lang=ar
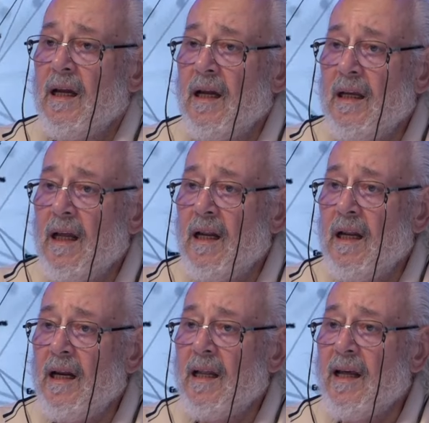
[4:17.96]
يلي
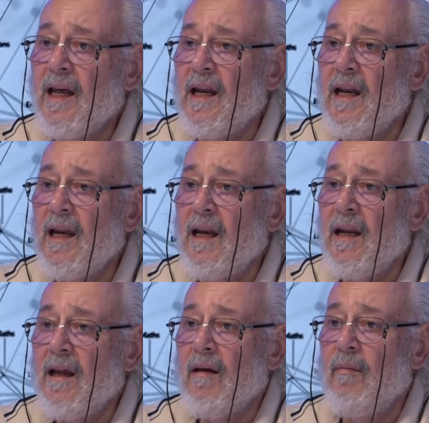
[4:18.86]
الكل
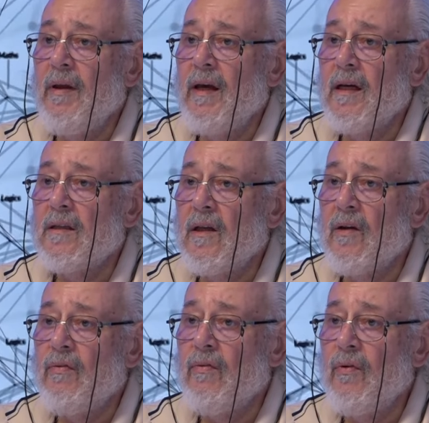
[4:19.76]

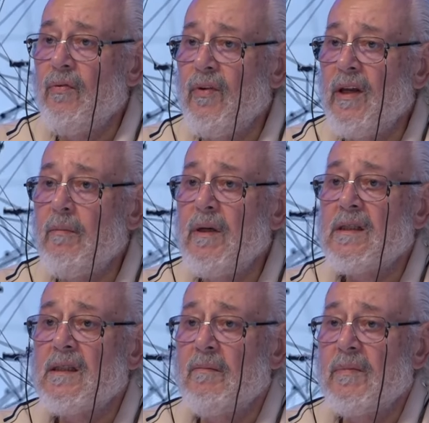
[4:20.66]
بيعترفوا فيه
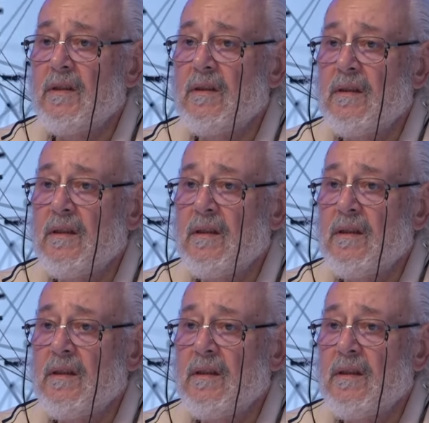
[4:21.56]
بصمت